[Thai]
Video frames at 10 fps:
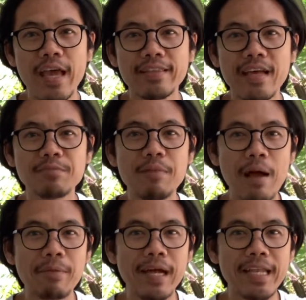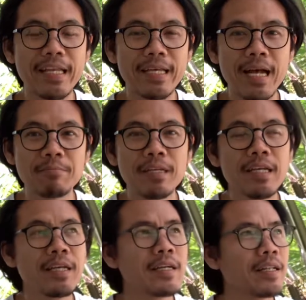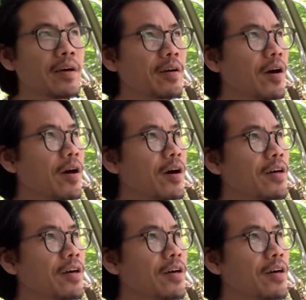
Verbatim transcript: แคคตัสบามการ์เด้นนะครับแล้วก็